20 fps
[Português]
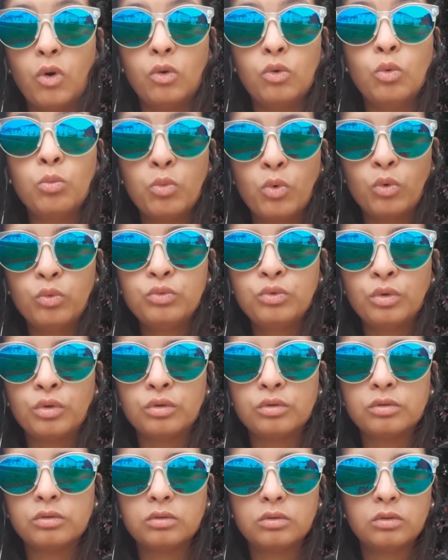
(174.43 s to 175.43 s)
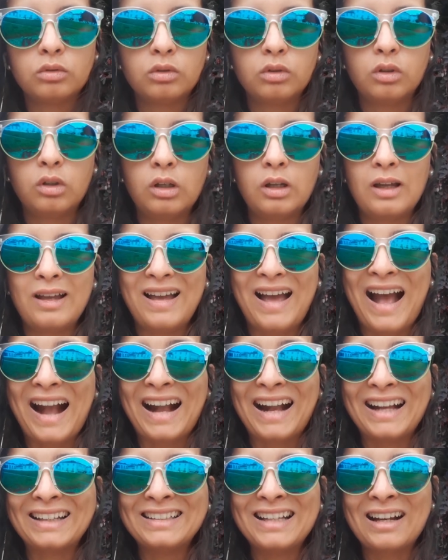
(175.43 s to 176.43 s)
No mundo, a
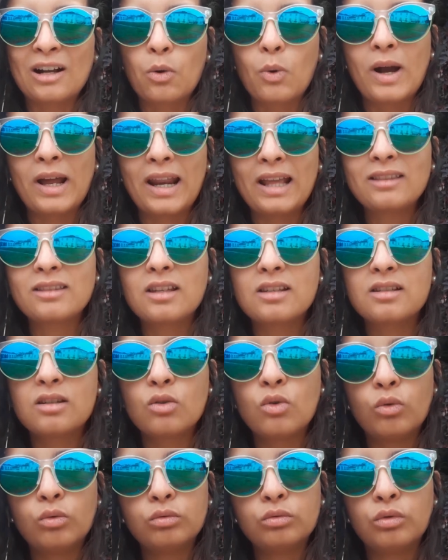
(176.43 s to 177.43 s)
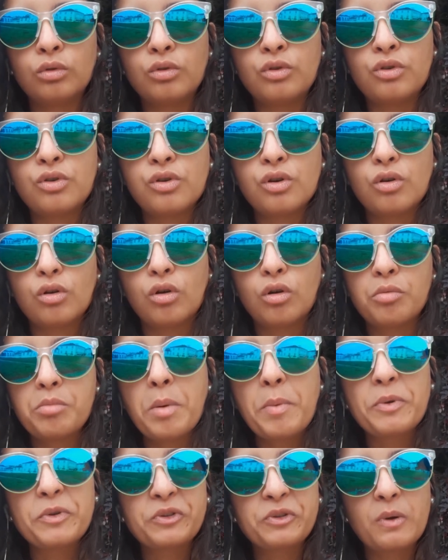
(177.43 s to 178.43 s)
cada 40 segundos,
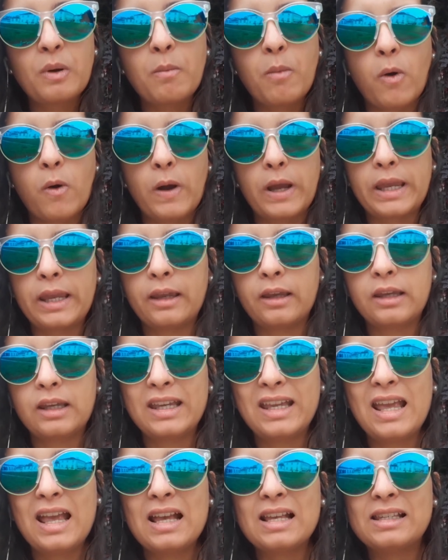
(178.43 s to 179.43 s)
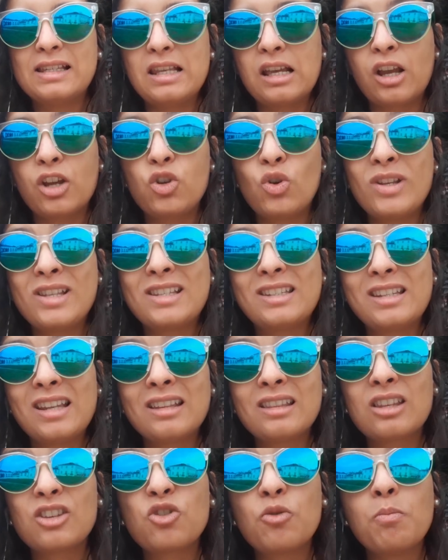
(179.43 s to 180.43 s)
uma pessoa morre cerca de
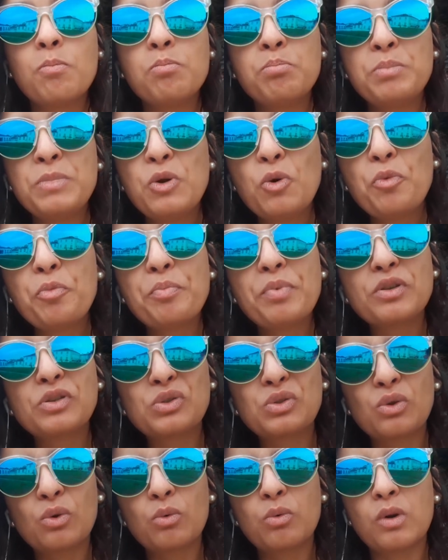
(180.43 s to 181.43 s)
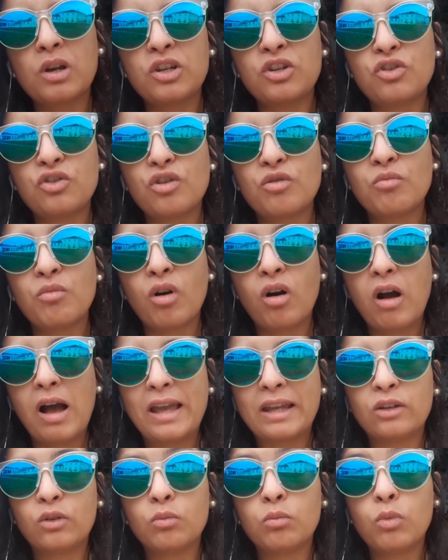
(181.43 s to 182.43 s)
800 mil pessoas
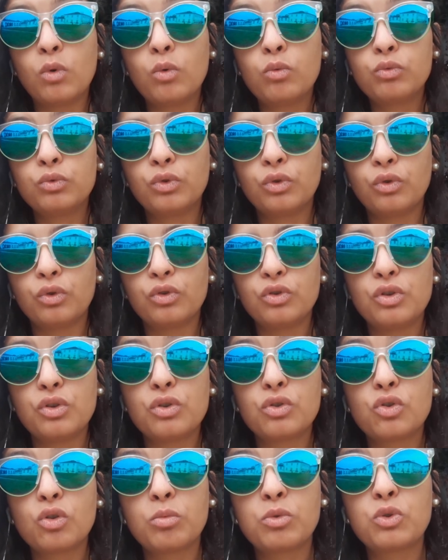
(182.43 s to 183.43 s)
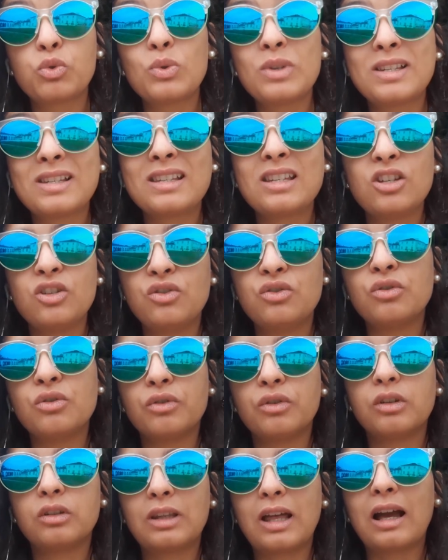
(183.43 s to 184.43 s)
morrem no mundo sob suicídio,
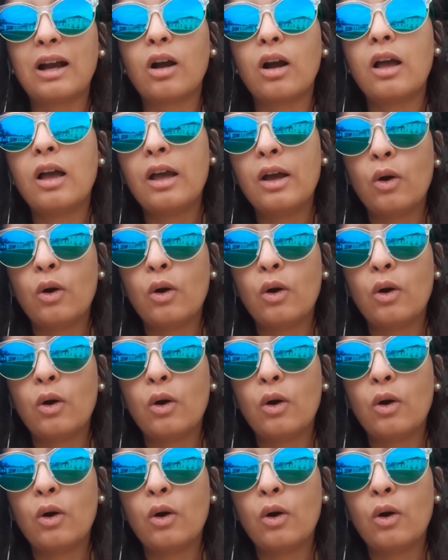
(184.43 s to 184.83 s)
tá?